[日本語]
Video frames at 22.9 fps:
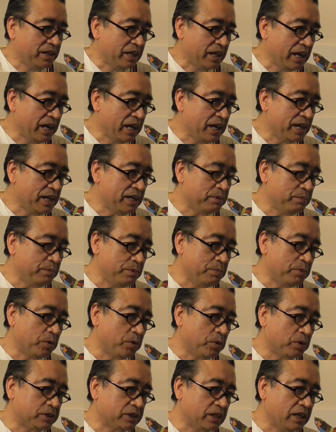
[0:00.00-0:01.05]
ねえ
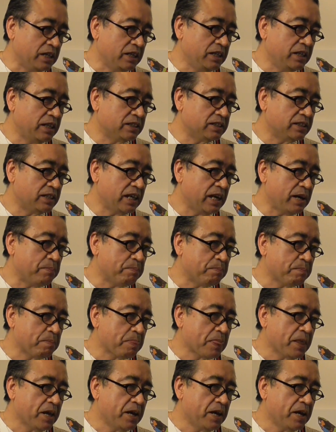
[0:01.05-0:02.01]
リボーさんいいですね